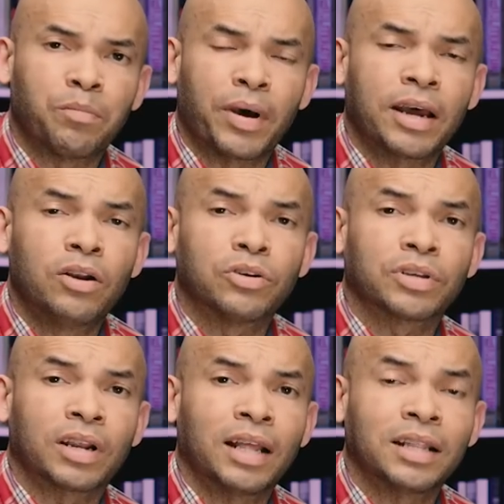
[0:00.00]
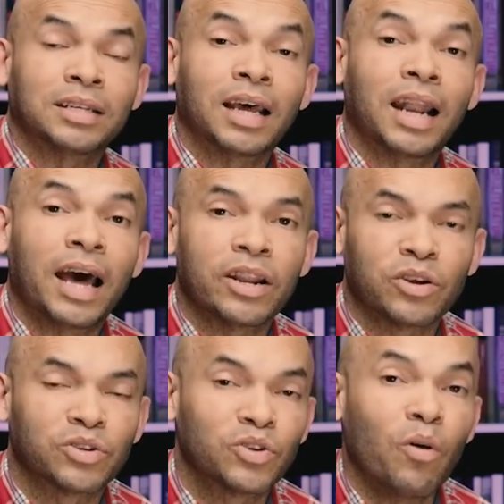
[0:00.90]
que pagan los grandes
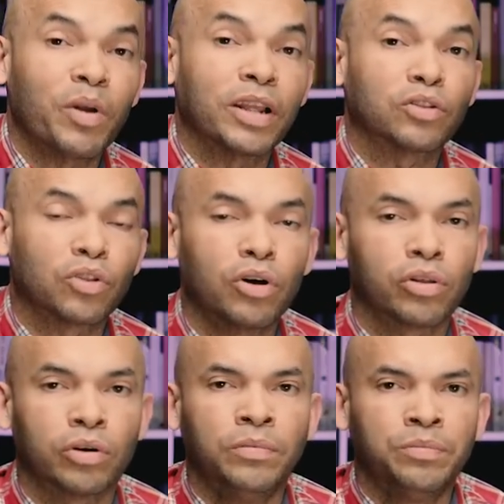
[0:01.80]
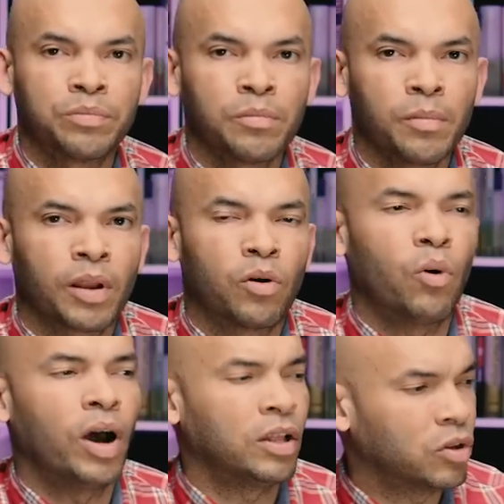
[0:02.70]
salarios, sobre todo
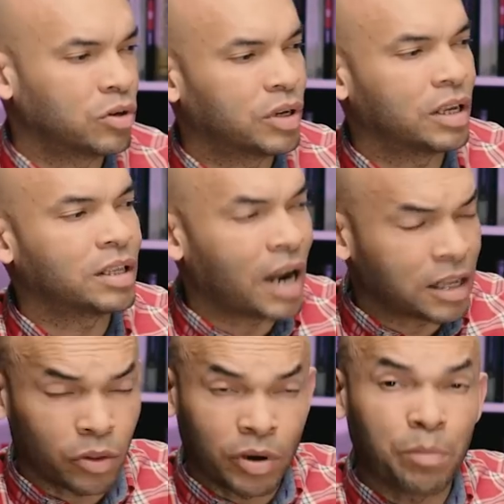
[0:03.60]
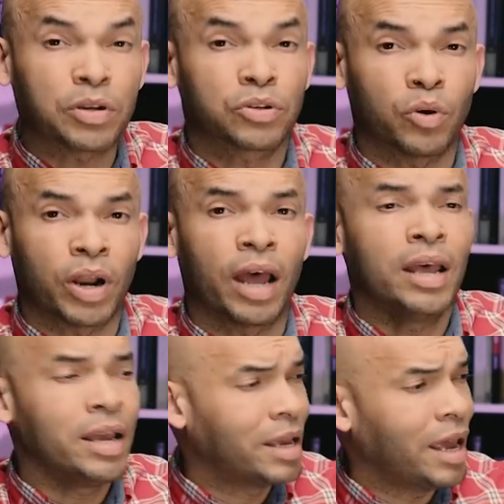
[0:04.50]
cuando se trata de una persona
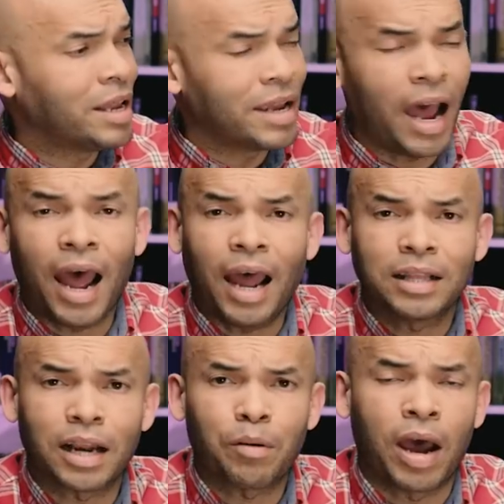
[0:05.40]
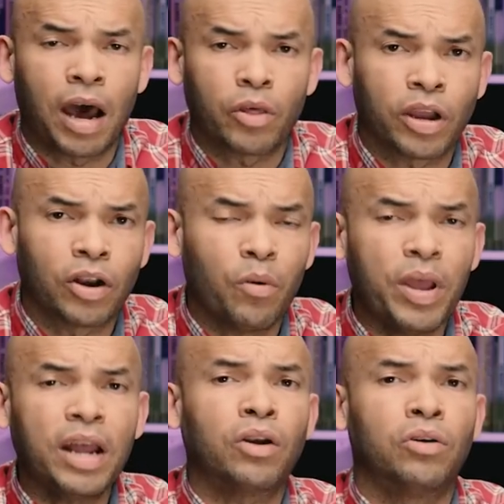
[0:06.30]
que ya ha trabajado en el
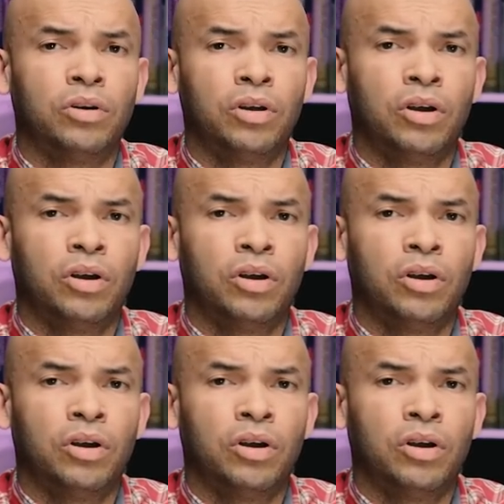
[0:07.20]
gobierno.